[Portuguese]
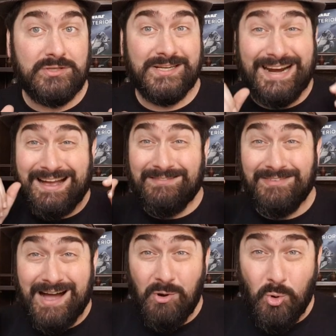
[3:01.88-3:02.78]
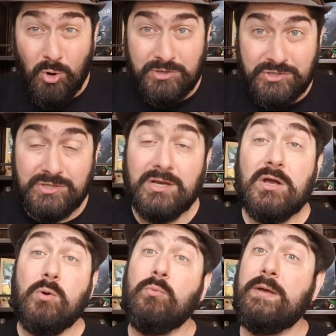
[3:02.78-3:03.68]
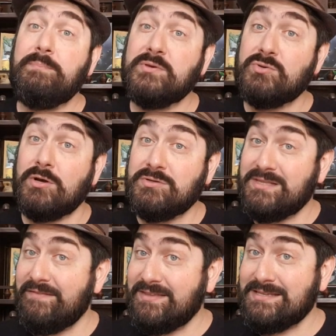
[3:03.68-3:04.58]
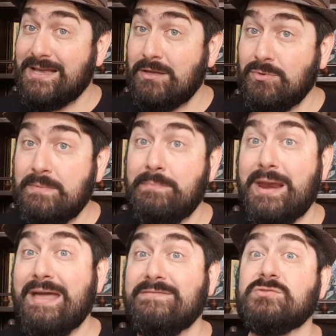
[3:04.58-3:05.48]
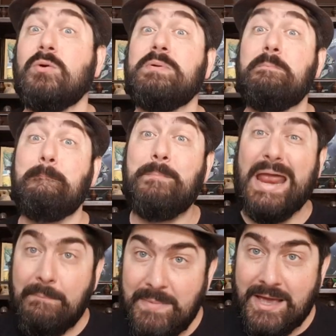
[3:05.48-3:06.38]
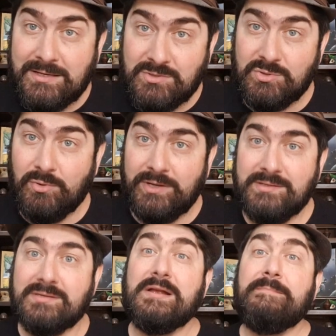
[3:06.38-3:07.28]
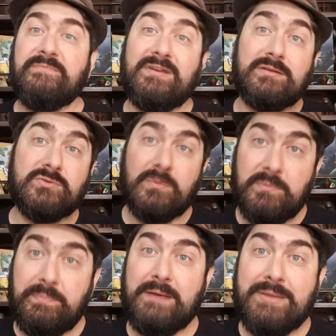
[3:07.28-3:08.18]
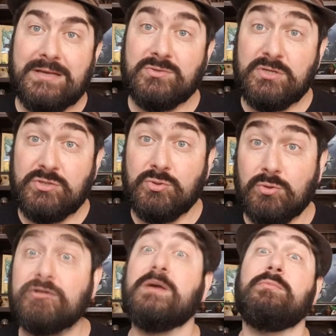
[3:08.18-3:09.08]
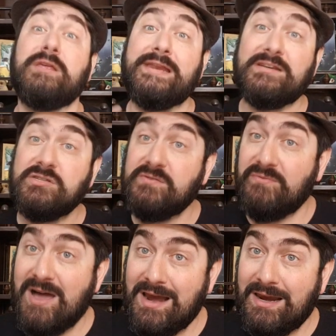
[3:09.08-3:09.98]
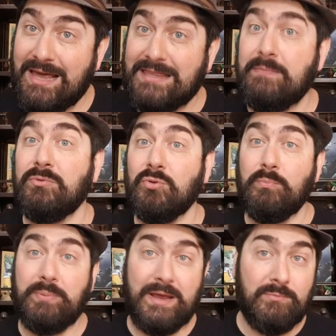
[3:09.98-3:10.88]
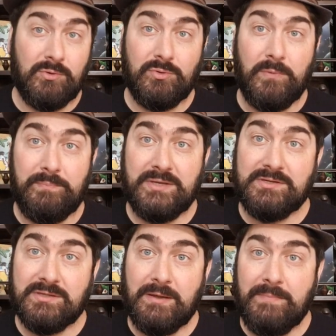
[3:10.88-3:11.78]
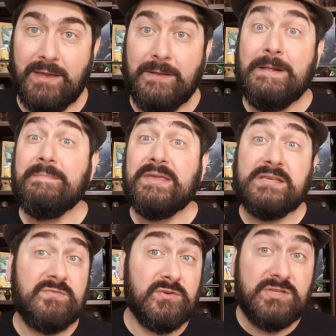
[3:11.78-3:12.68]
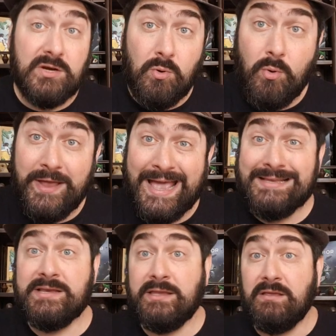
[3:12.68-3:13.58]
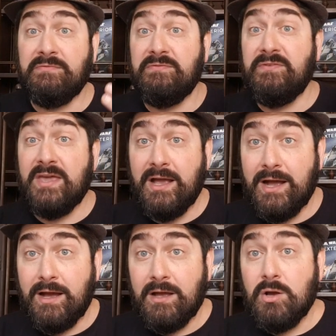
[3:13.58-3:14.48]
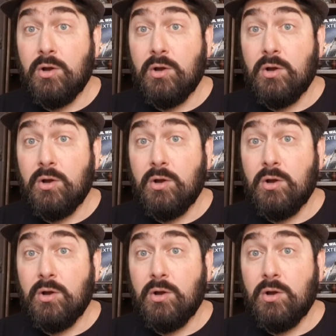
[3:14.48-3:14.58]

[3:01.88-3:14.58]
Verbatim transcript: de gravar hoje um episódio que deve estar tá saindo em breve sobre premiações, falando sobre premiações de jogos de tabuleiro, a gente fala lá do prêmio Ludopedia também. E se você não conhece ainda, fica,